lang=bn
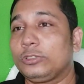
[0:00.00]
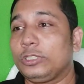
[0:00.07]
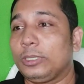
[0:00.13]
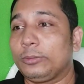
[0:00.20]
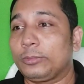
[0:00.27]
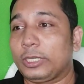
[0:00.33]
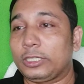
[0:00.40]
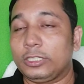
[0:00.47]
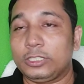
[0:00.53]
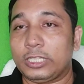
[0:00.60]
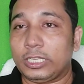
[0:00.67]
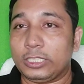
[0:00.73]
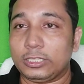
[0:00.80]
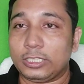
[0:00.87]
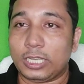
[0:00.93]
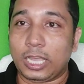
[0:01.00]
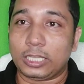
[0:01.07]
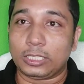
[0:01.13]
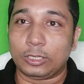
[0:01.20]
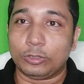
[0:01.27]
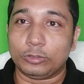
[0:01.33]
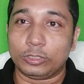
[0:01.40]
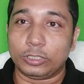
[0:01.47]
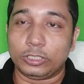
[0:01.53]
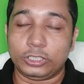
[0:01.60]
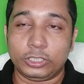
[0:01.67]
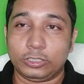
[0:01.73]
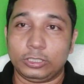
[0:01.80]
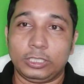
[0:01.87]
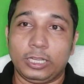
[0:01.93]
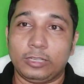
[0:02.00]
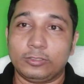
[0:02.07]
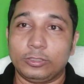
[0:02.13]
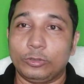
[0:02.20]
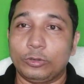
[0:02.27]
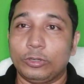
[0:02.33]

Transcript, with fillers: জিএম কাদের জানেন যে আদালতের নিষেধাজ্ঞা আছে